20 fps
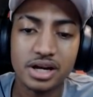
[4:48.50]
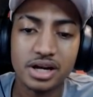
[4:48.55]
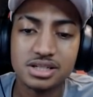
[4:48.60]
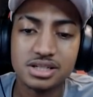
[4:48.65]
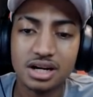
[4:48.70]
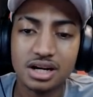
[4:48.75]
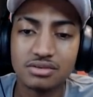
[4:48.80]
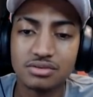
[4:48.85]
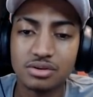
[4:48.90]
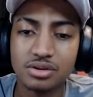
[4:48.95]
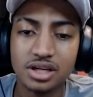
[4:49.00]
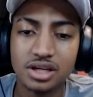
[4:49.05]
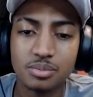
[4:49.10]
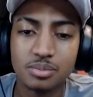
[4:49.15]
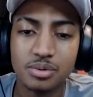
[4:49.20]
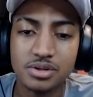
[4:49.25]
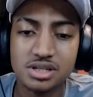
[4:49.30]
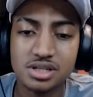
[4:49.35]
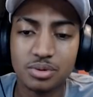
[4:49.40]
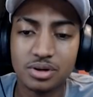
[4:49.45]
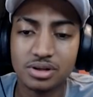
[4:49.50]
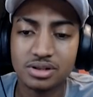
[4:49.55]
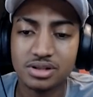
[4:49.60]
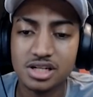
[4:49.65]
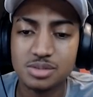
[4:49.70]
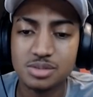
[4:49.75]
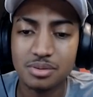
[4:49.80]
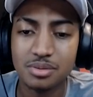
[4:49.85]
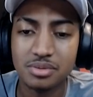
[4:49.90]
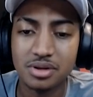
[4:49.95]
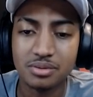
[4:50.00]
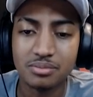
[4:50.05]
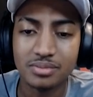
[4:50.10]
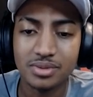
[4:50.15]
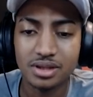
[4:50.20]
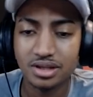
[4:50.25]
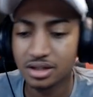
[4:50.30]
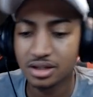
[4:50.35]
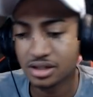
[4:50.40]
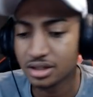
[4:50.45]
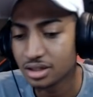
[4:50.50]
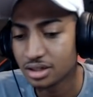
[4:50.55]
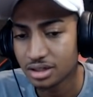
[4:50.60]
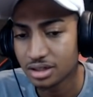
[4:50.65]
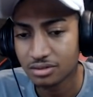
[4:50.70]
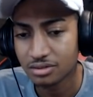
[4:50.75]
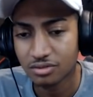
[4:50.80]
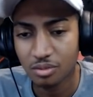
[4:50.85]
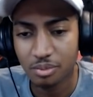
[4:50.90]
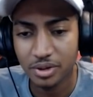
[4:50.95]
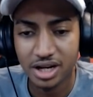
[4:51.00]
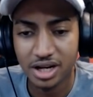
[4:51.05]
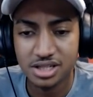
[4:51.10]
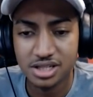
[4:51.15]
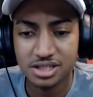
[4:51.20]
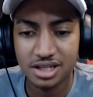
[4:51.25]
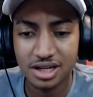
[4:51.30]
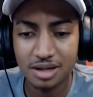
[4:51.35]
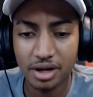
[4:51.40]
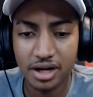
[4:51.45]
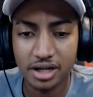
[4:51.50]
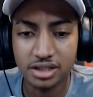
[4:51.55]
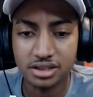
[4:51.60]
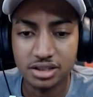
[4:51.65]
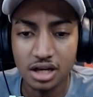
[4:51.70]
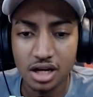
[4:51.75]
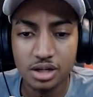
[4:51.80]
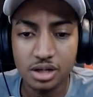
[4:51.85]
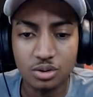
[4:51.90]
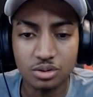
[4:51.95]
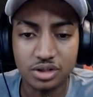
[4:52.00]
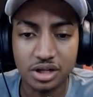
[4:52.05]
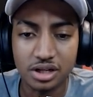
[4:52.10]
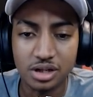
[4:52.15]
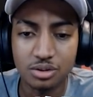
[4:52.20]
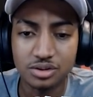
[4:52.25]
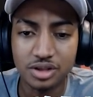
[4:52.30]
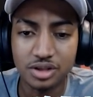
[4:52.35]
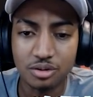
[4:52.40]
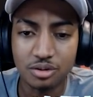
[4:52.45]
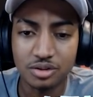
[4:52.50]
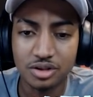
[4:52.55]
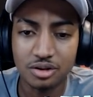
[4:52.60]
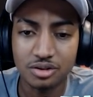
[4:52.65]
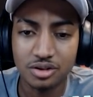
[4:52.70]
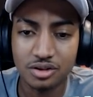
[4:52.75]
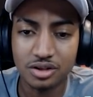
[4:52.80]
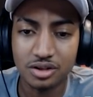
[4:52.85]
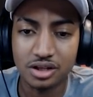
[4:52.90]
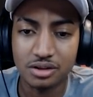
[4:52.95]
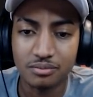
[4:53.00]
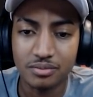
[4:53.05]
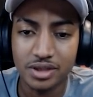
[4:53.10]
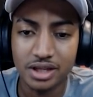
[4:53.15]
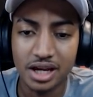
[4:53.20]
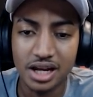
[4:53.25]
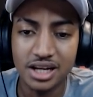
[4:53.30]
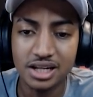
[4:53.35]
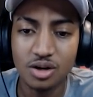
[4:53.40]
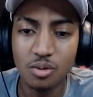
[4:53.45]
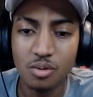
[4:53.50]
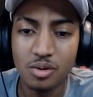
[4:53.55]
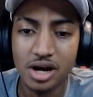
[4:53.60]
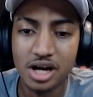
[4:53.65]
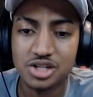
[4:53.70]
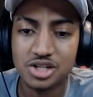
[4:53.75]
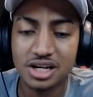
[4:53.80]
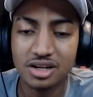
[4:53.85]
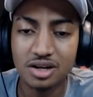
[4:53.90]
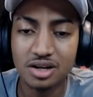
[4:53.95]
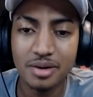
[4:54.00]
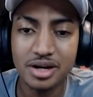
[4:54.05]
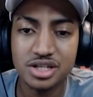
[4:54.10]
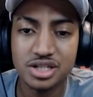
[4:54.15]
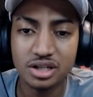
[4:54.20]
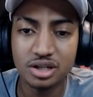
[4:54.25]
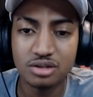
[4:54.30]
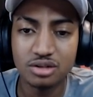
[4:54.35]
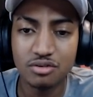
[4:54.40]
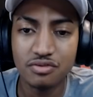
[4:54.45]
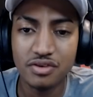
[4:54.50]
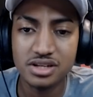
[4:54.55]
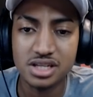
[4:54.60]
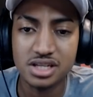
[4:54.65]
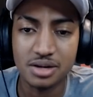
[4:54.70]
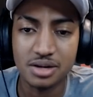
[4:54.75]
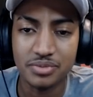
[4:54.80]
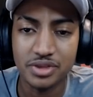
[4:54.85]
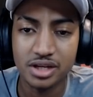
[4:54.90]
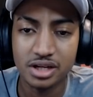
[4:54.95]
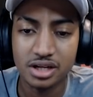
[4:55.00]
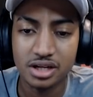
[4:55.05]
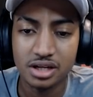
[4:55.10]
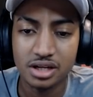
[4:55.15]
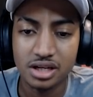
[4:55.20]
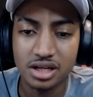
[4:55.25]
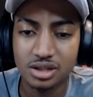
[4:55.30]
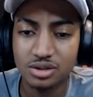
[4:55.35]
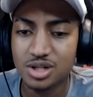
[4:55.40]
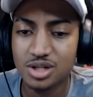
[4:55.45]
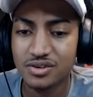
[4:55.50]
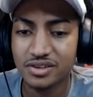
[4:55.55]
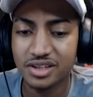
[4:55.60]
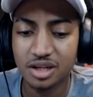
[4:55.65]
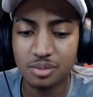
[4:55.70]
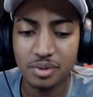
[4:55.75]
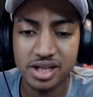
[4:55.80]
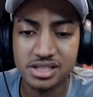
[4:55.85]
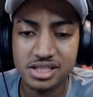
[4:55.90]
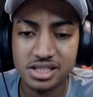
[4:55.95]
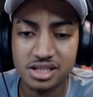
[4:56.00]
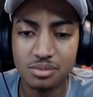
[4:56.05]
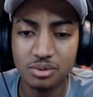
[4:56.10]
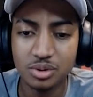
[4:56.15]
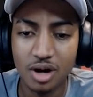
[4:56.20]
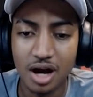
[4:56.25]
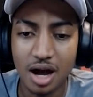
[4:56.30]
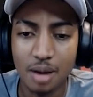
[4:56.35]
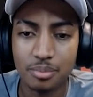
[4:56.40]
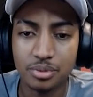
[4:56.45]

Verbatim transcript: pegar esse carvão aqui, pode ser importante pra mim. Vamos pegar antes que ele apareça. Encontrei, encontrei, encontrei, encontrei, encontrei. Ele não... Acho que ele não imagina o que eu vou fazer. Então a gente vai ter que pegar esse aqui muito